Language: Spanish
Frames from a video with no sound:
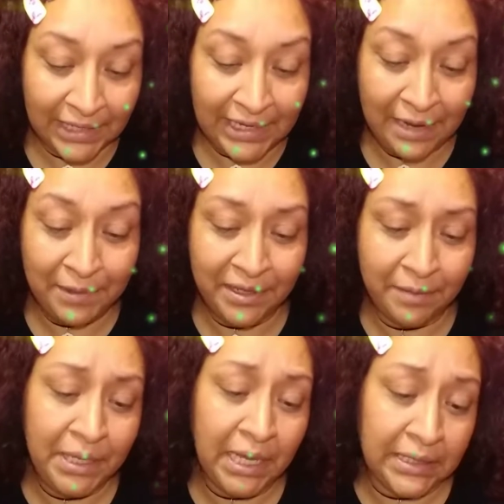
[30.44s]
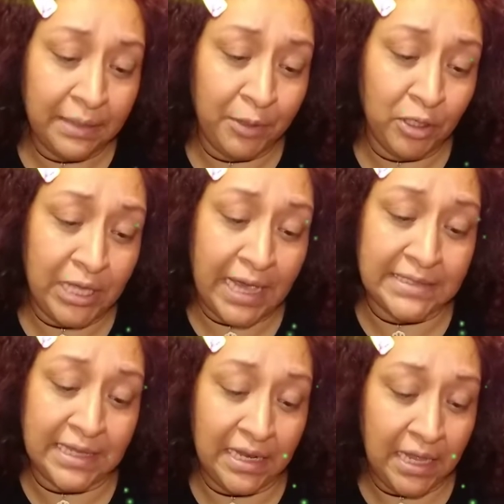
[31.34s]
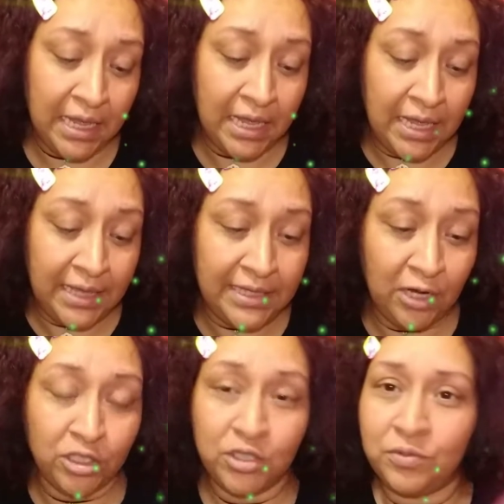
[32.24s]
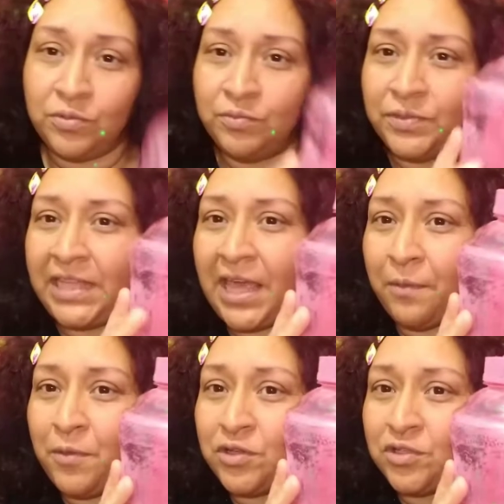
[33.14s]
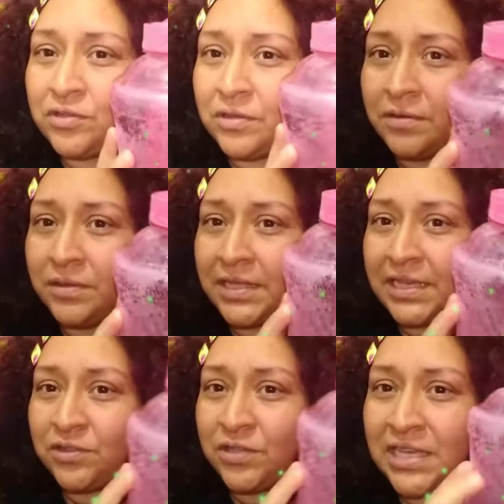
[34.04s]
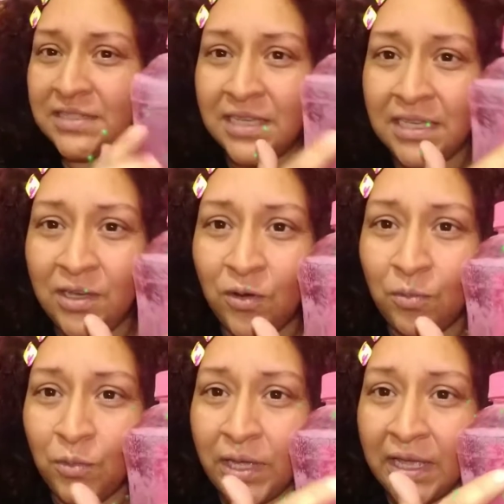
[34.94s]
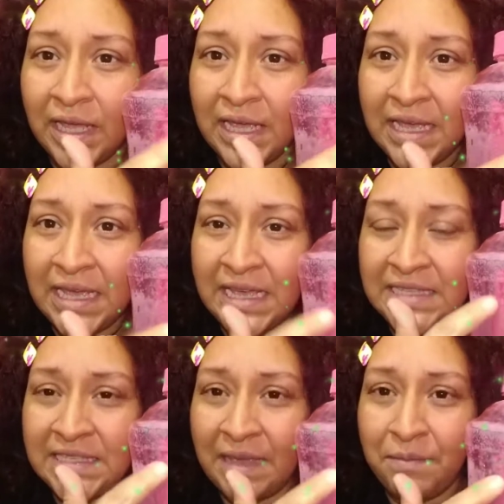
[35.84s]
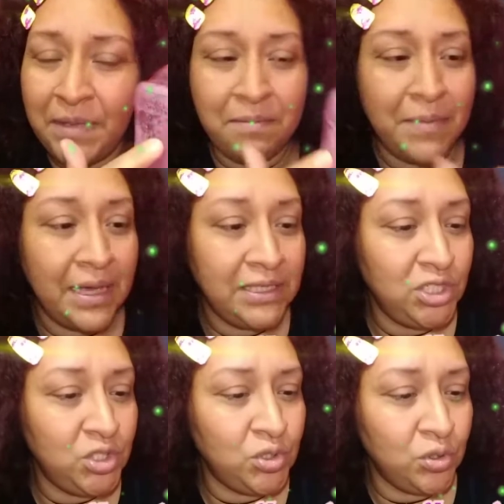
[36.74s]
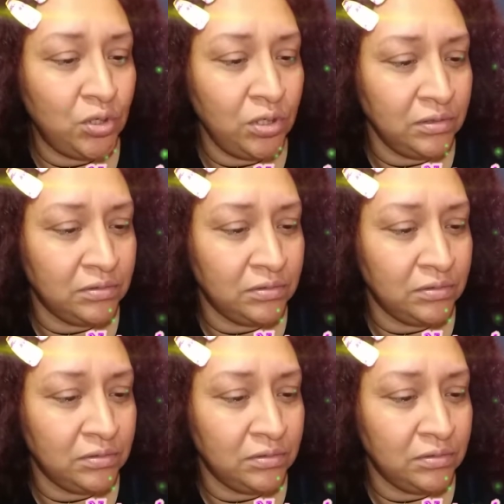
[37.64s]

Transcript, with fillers: que la verdad me encanta, pero ya es el de los termos. De hecho, ya está aquí como que se me manchó.